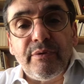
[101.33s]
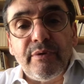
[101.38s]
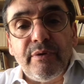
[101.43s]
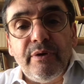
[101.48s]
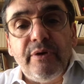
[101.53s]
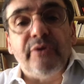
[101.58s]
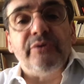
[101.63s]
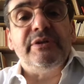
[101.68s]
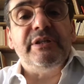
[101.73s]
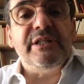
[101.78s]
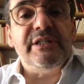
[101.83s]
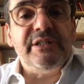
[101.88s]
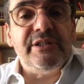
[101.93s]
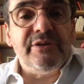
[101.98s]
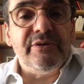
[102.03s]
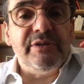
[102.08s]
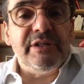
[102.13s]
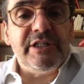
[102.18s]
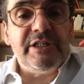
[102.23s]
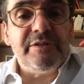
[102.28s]

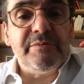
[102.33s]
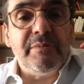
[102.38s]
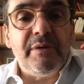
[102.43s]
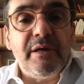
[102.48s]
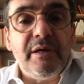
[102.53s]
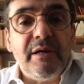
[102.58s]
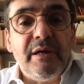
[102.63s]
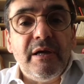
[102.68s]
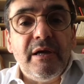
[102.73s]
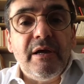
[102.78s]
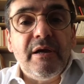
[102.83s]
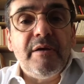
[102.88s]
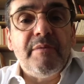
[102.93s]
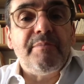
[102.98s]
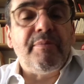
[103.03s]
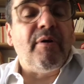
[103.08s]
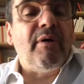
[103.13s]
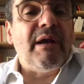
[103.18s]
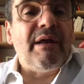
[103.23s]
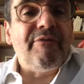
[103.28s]
L'antisionisme
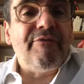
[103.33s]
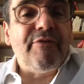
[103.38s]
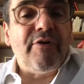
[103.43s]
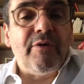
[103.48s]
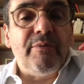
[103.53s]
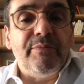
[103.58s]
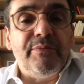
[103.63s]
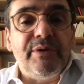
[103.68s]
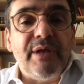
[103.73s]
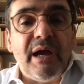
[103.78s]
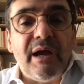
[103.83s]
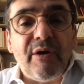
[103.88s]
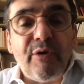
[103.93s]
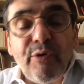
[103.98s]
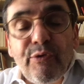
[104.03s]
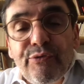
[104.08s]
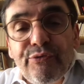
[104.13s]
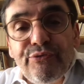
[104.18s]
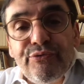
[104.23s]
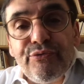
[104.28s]
prend la forme d'un
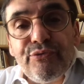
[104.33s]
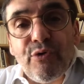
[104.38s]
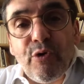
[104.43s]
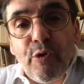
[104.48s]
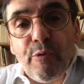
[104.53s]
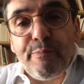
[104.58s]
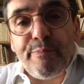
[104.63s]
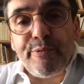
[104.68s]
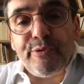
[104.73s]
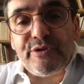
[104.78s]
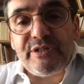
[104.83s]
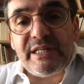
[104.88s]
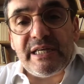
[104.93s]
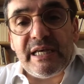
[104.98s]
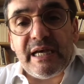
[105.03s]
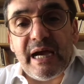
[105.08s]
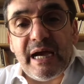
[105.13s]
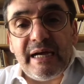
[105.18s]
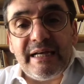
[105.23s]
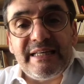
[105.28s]
refus
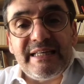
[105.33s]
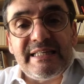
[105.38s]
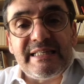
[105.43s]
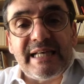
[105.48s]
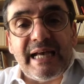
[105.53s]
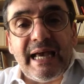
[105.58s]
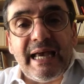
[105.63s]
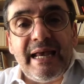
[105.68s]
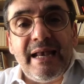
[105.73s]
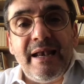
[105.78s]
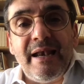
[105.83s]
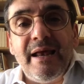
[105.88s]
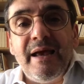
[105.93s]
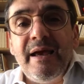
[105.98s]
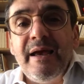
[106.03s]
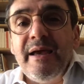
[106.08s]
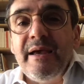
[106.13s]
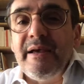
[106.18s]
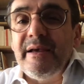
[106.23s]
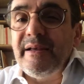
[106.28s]
opposé à Israël
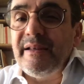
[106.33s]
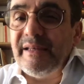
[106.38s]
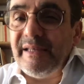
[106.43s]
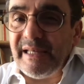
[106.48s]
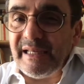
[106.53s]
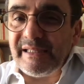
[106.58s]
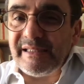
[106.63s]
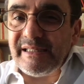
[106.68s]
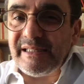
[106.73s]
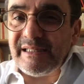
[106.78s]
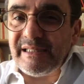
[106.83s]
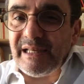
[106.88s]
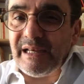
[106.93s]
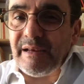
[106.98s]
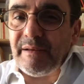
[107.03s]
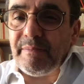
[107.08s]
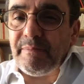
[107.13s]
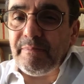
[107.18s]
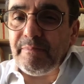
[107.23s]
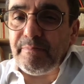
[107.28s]

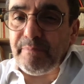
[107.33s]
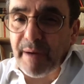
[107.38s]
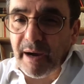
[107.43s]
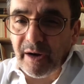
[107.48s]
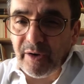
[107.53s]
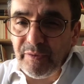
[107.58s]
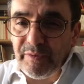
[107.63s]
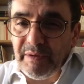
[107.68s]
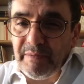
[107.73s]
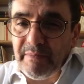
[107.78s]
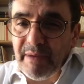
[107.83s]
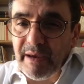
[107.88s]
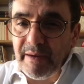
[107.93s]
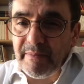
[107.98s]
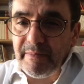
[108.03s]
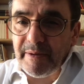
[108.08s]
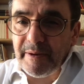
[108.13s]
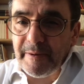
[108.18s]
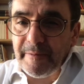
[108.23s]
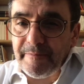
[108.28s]
d'exister par
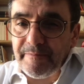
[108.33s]
lui-même.